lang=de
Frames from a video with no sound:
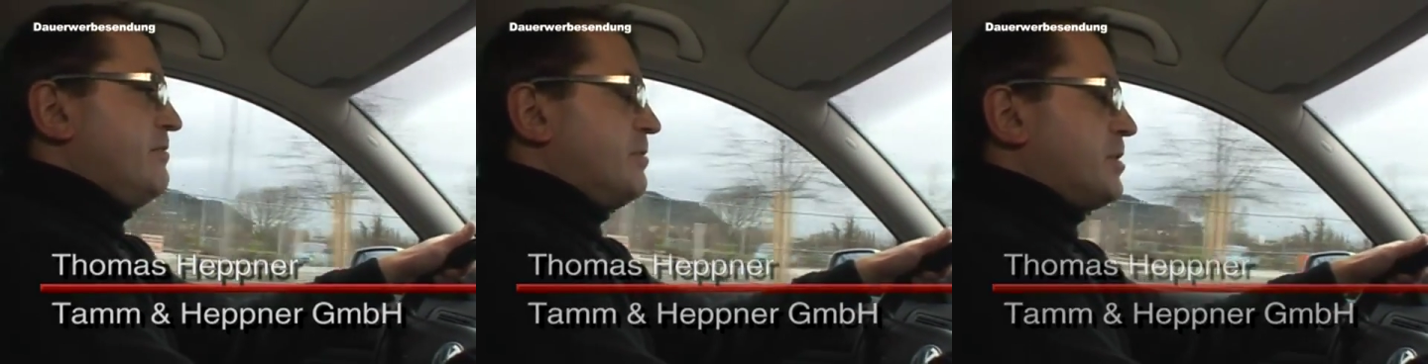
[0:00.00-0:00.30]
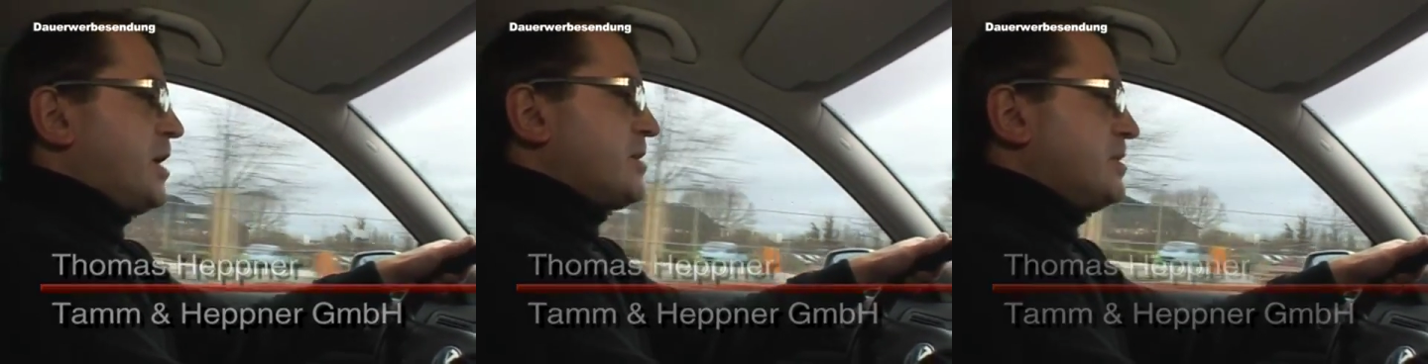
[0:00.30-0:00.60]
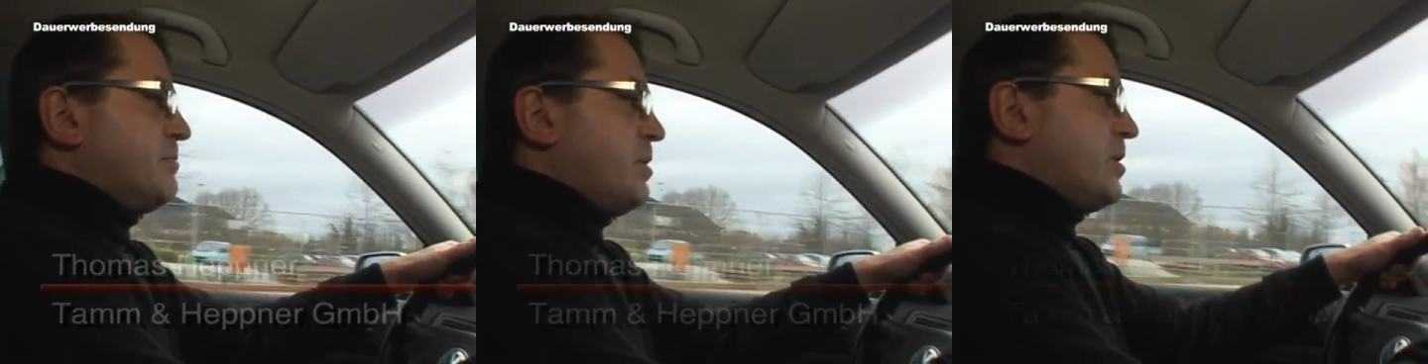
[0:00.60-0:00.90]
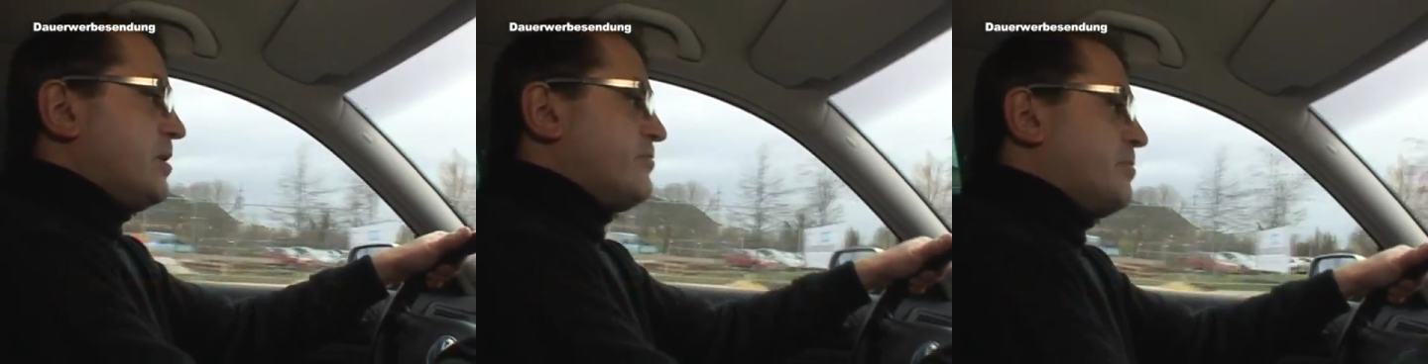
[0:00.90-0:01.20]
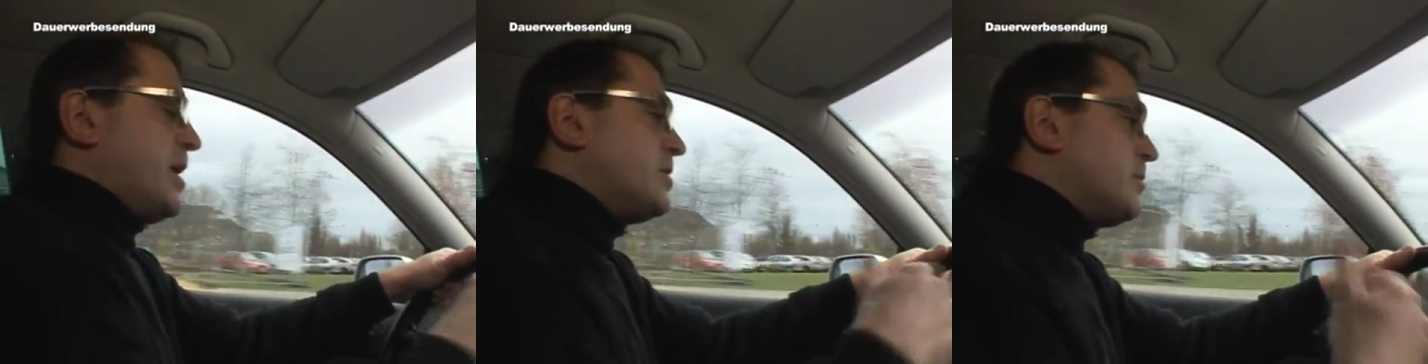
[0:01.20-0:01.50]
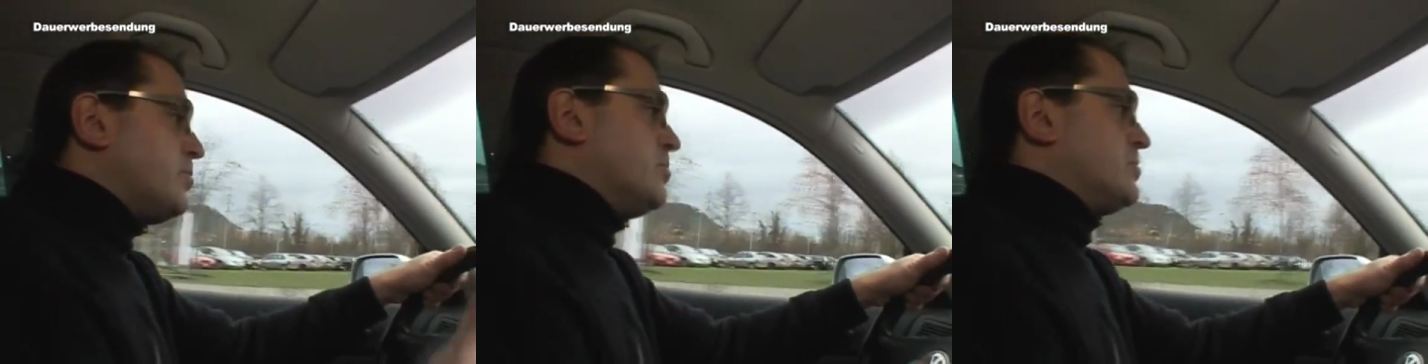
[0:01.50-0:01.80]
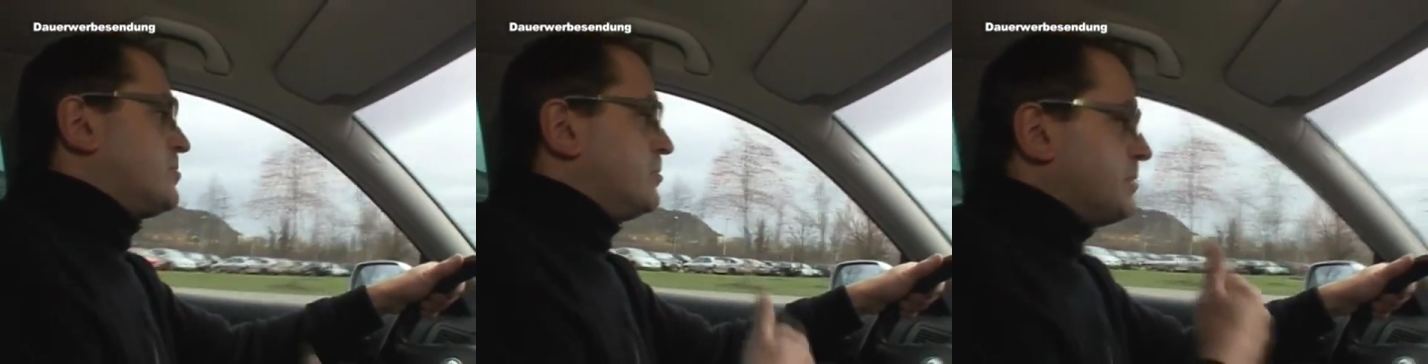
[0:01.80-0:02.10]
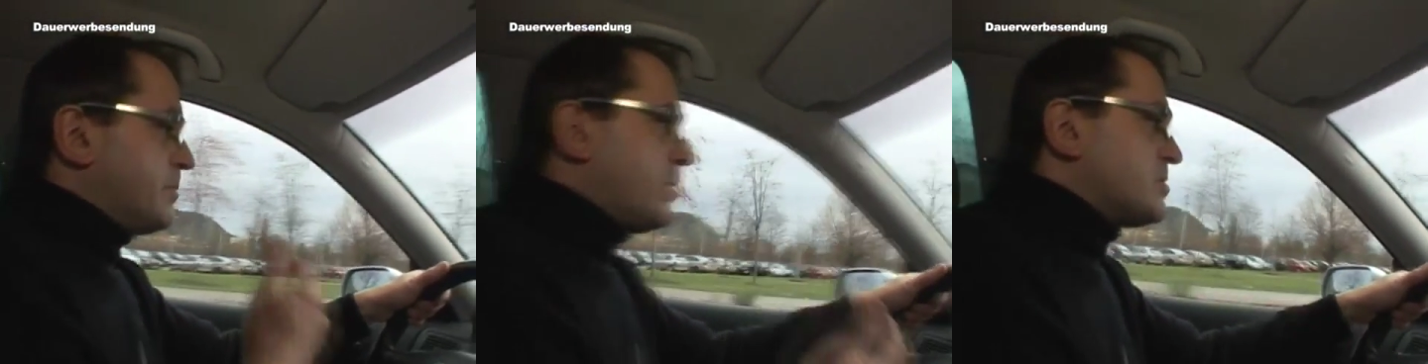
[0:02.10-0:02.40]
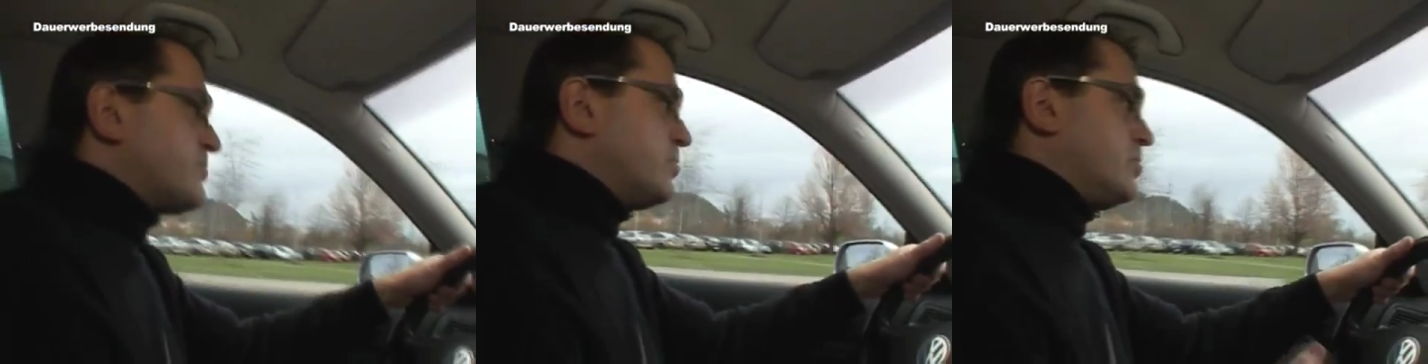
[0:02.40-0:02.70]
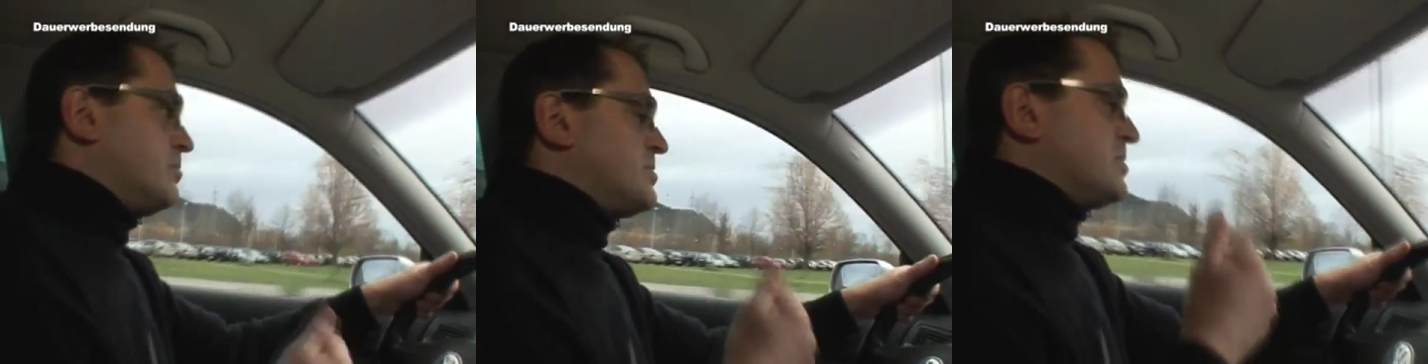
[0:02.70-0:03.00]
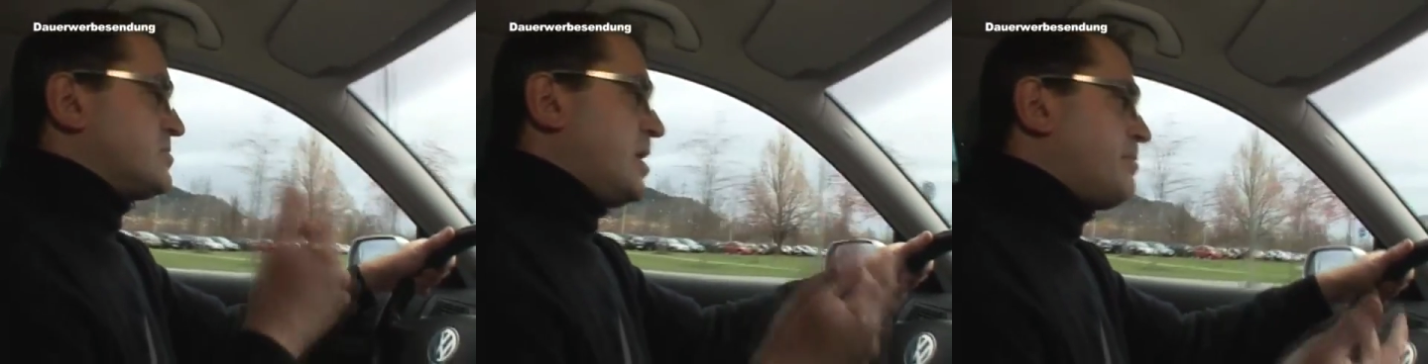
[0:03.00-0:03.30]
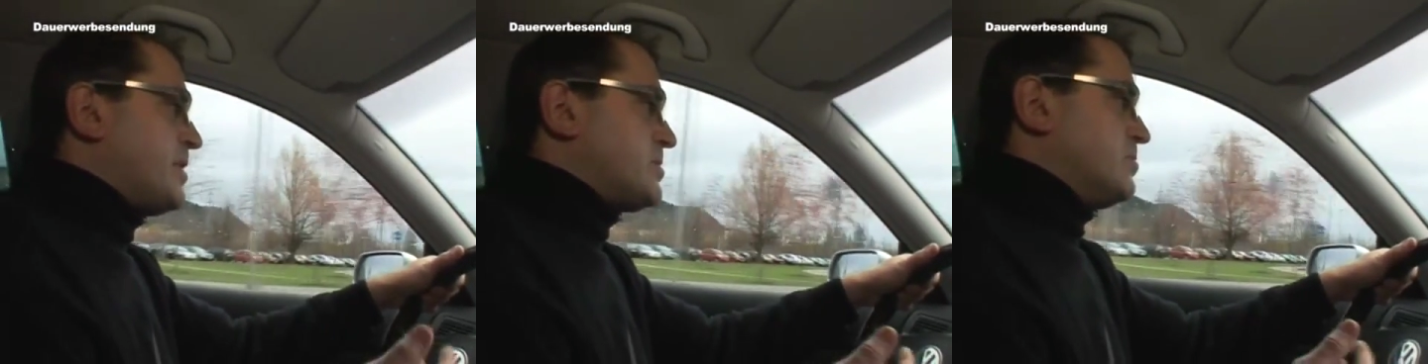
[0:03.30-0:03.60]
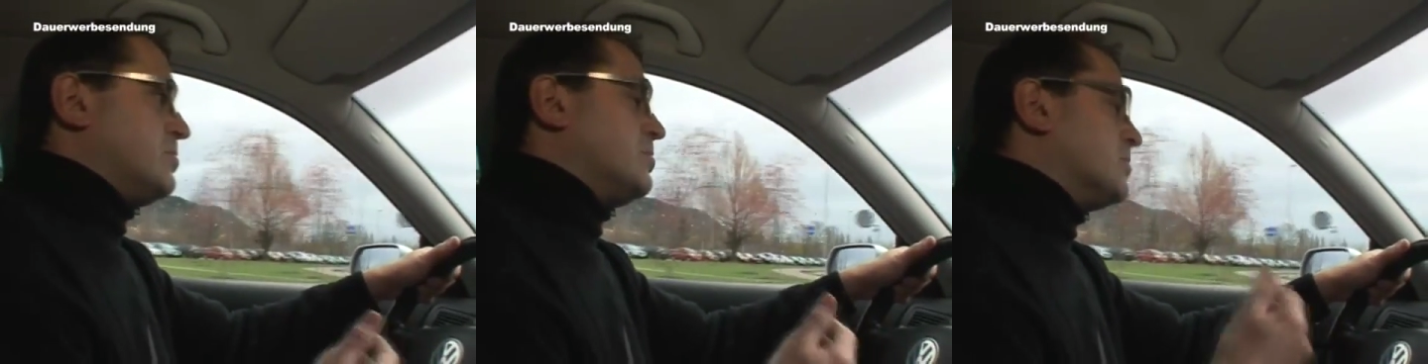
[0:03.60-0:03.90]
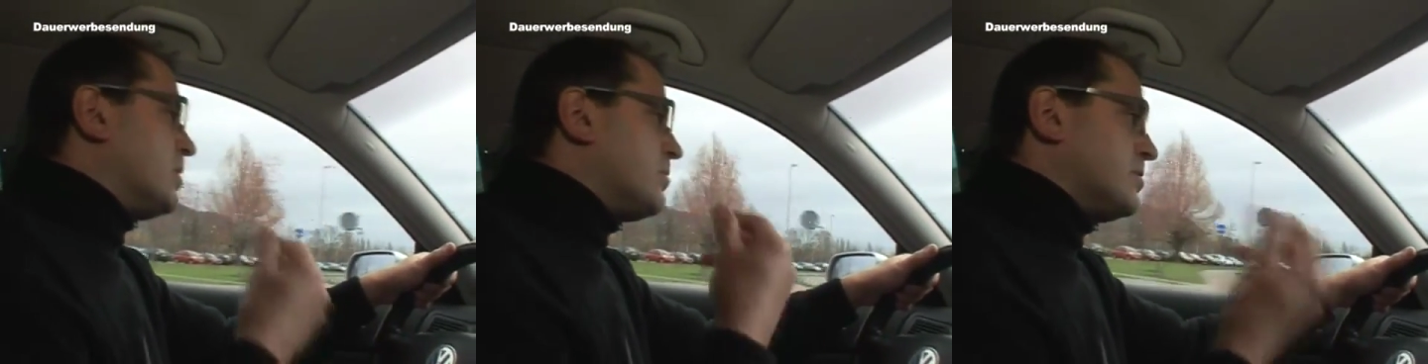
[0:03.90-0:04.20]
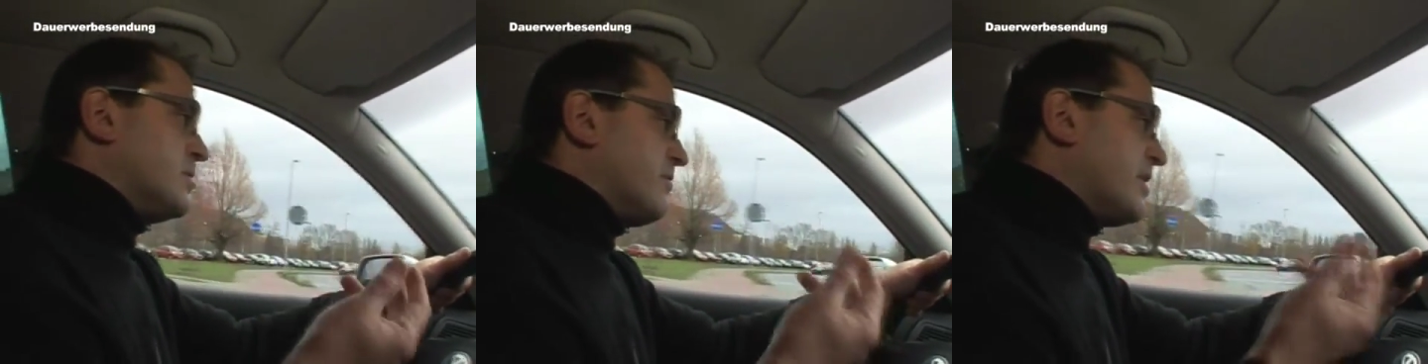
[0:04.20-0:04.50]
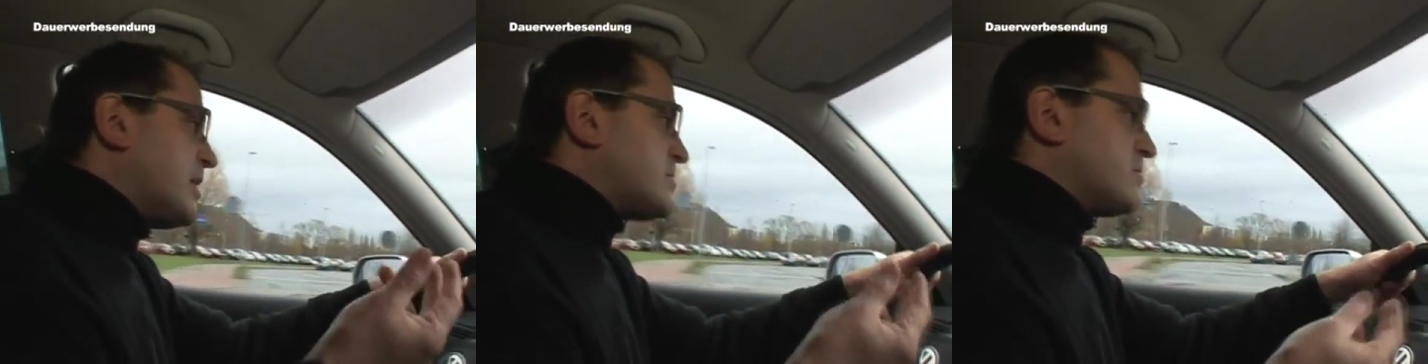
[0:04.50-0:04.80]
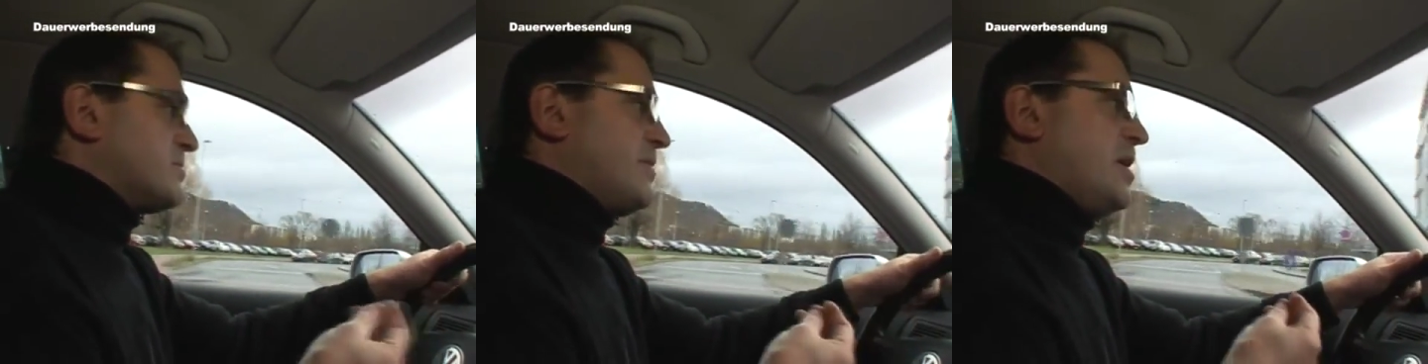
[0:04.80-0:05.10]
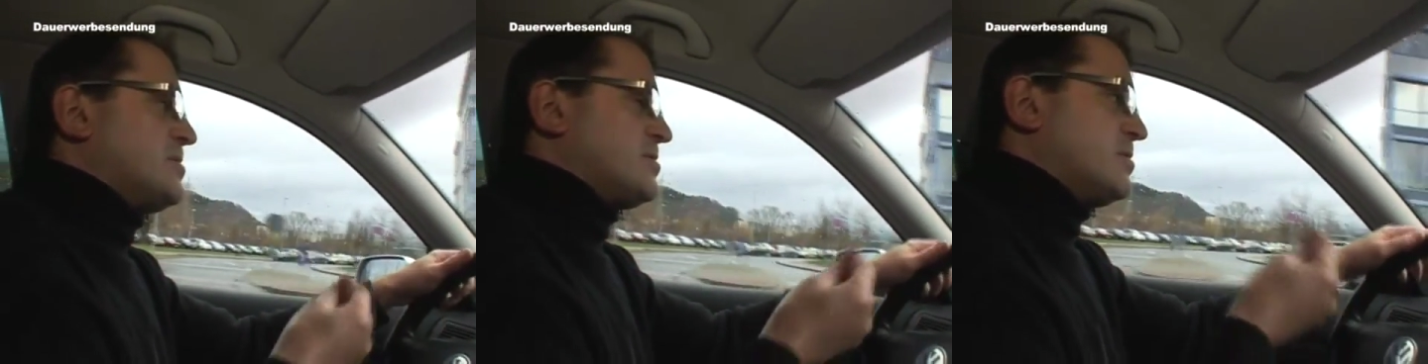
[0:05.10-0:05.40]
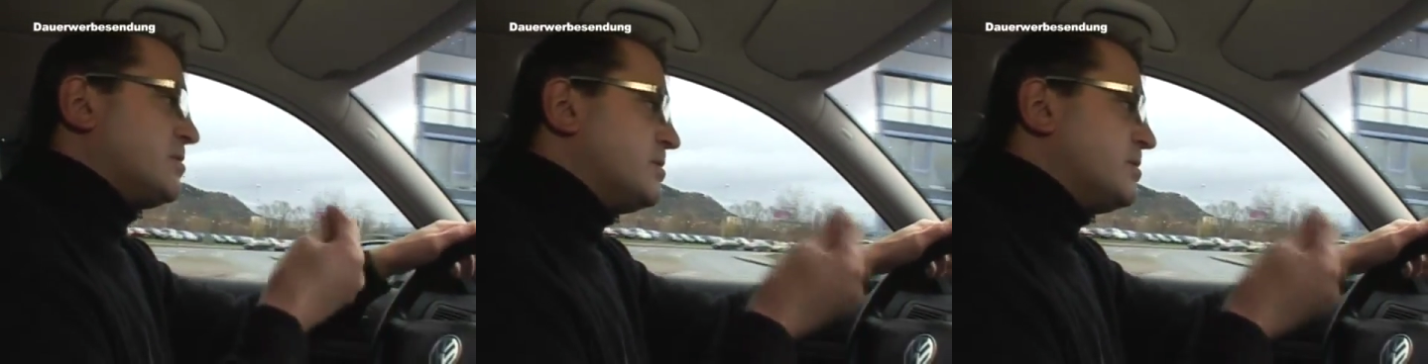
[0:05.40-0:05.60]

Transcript: Wir begleiten den Bauherrn vom Angebot über die Bauausführung bis hin zur Abrechnung und auch in der Gewährleistungsphase,